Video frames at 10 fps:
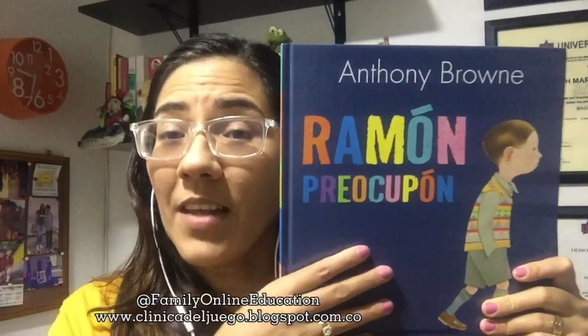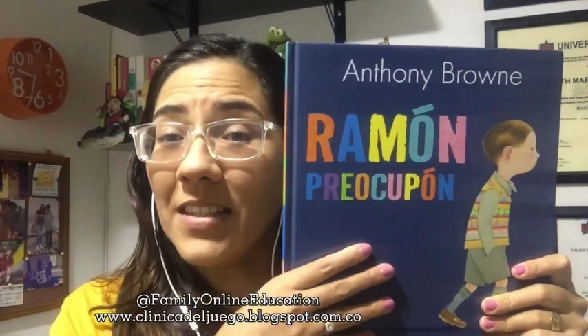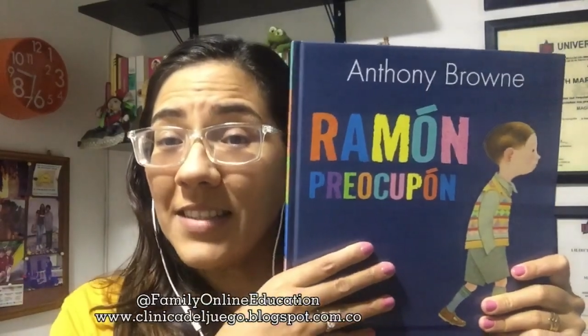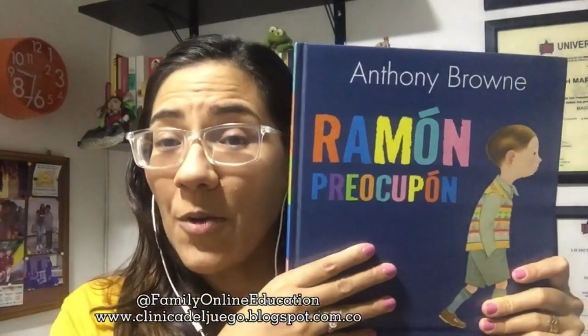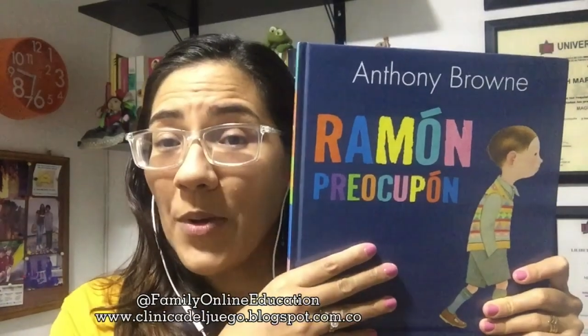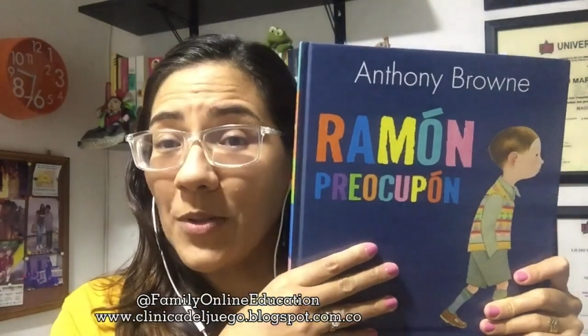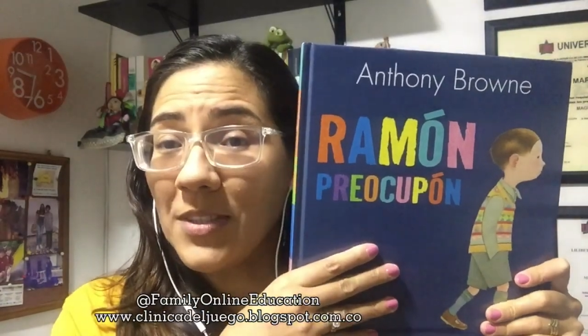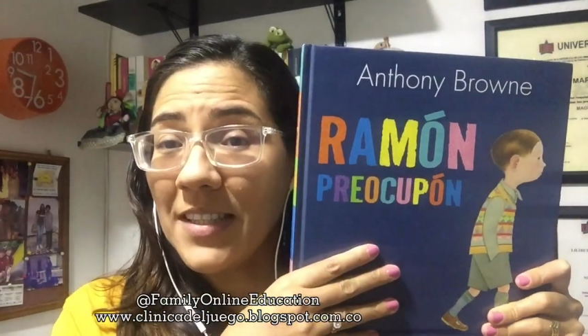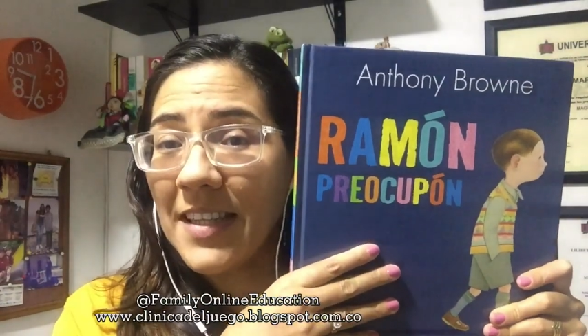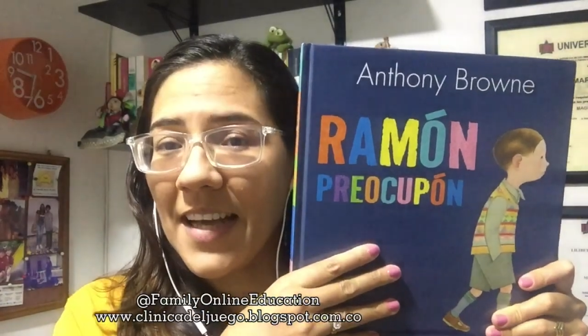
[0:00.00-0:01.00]
Este cuento
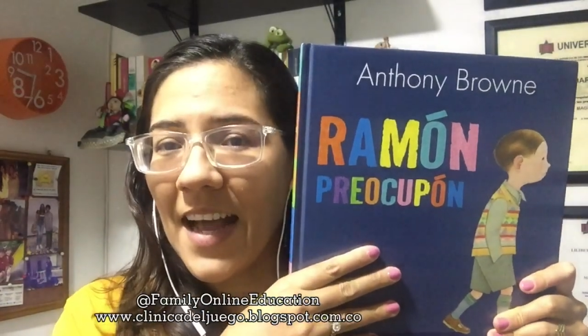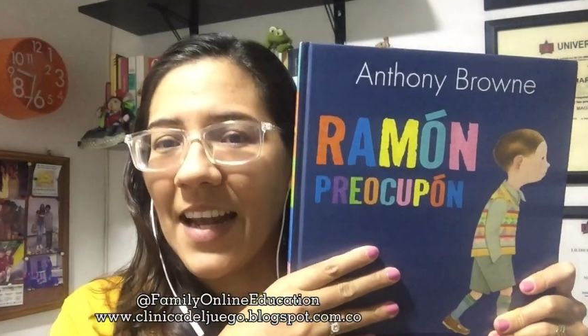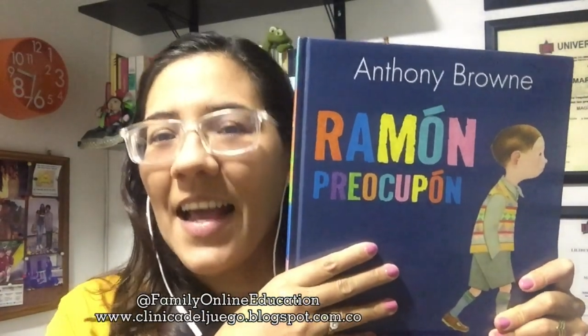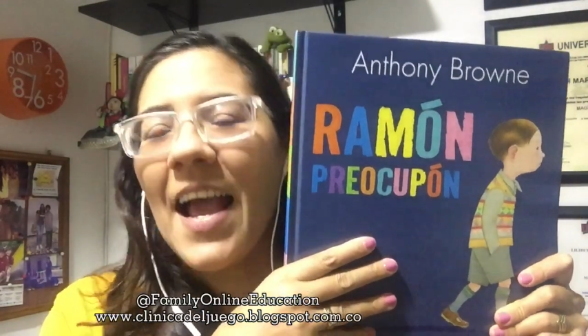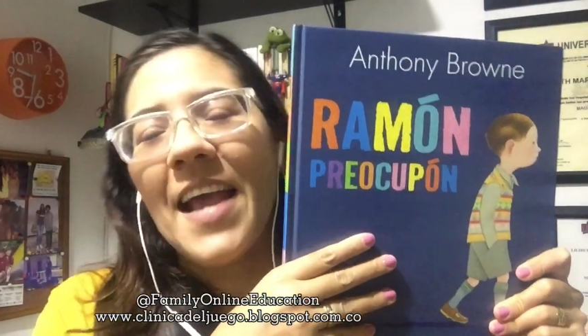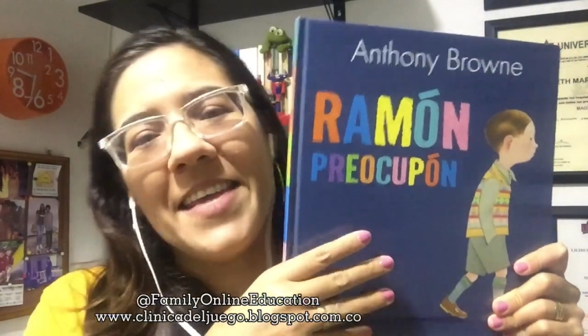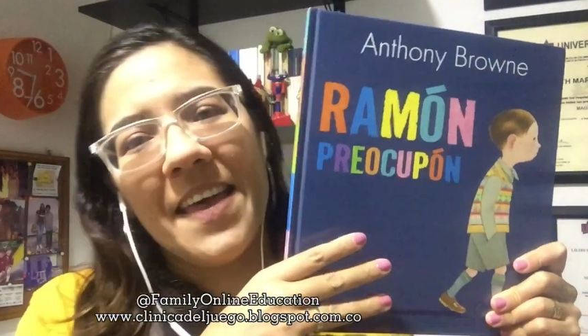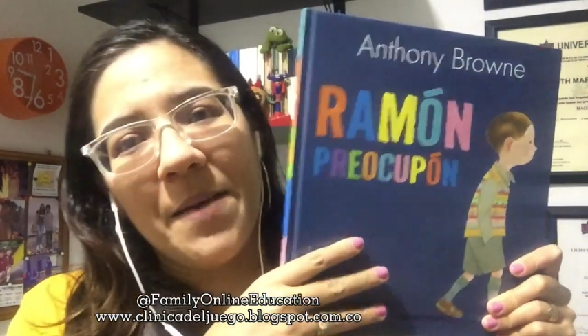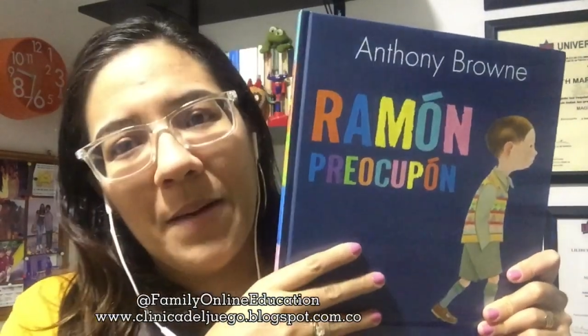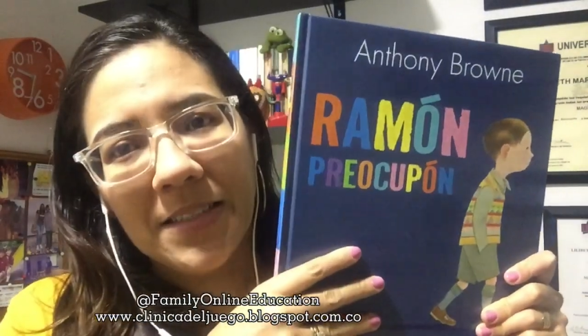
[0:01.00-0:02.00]
es ideal y
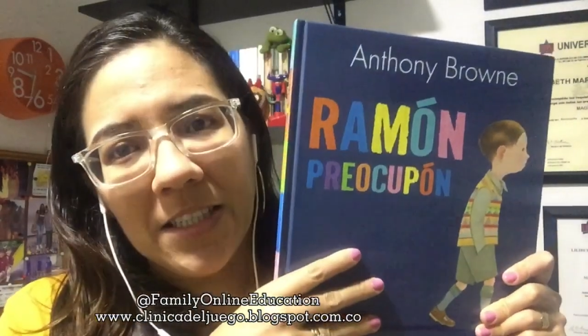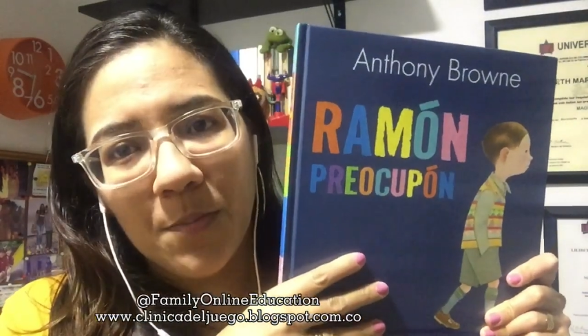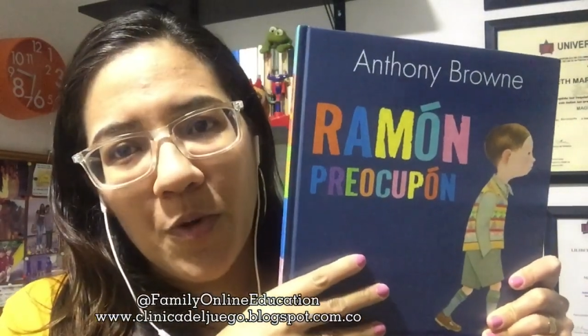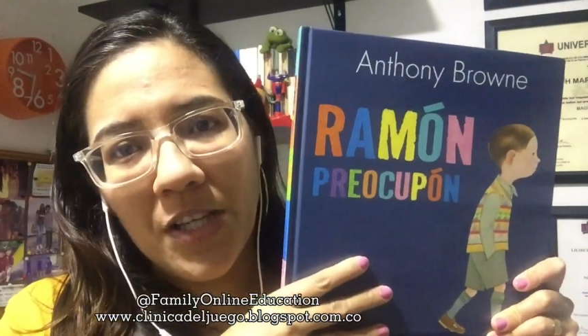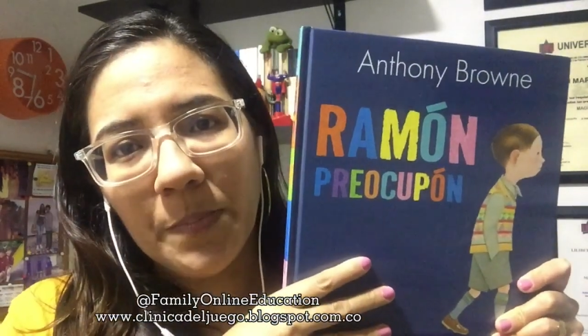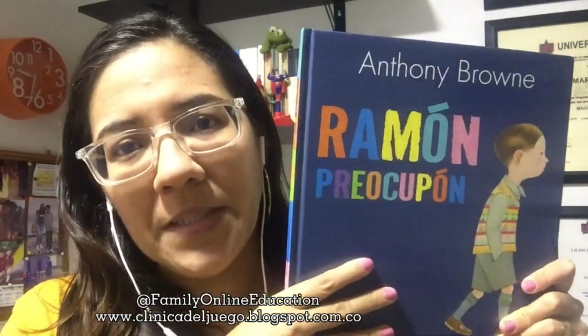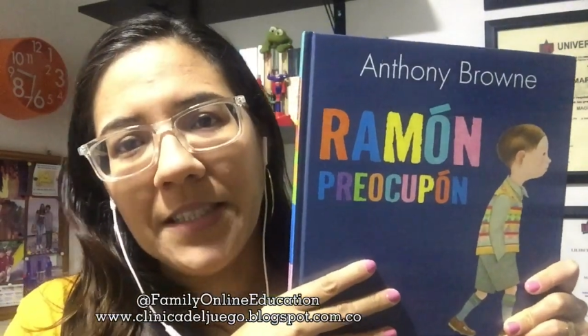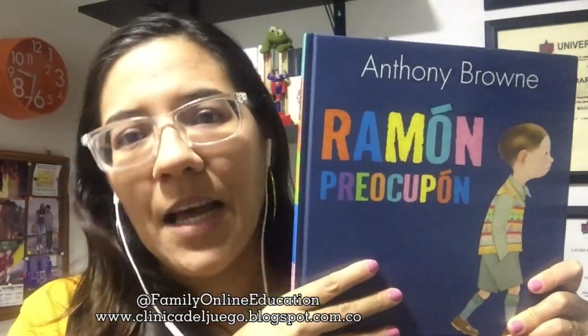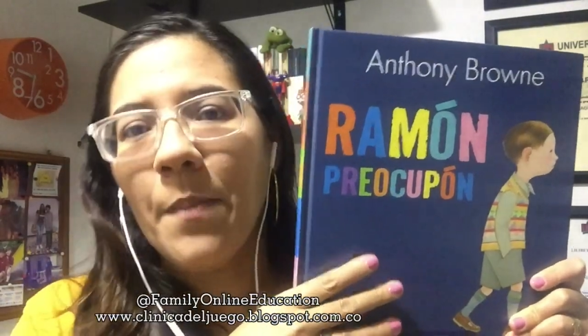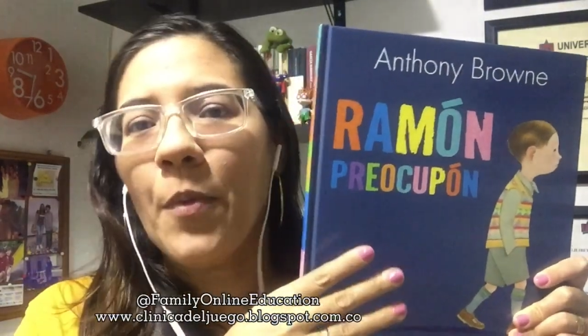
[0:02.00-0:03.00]
además es muy
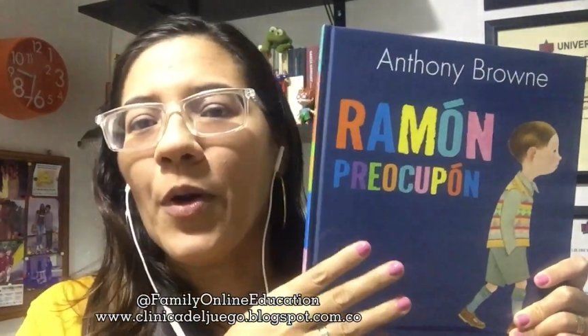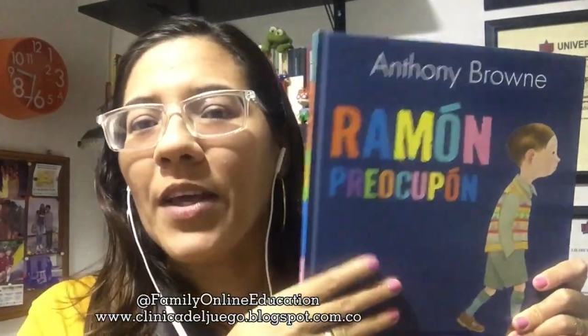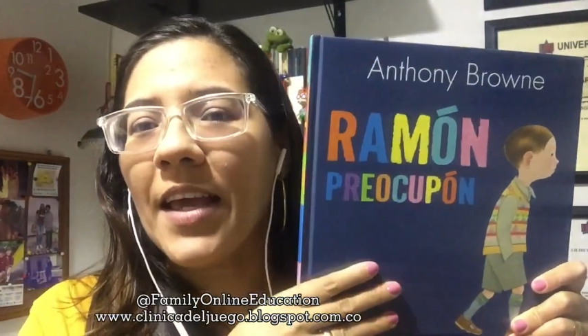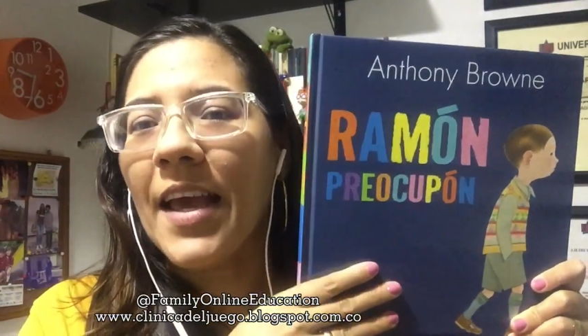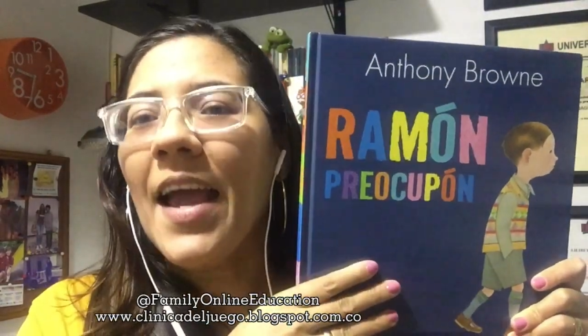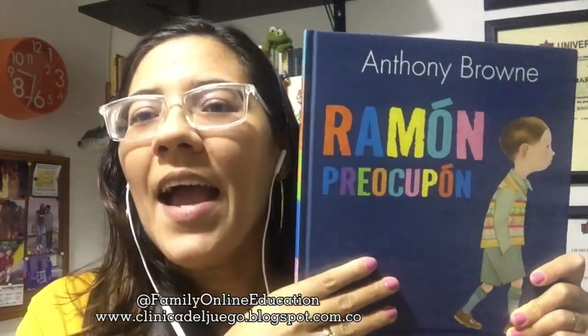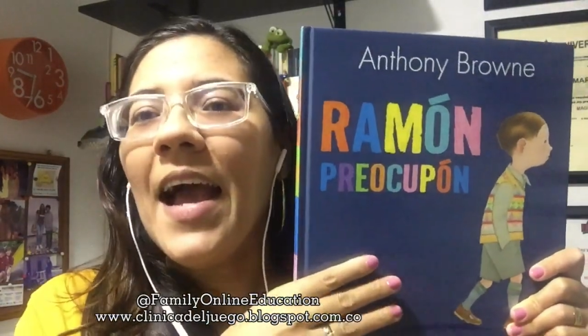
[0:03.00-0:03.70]
especial porque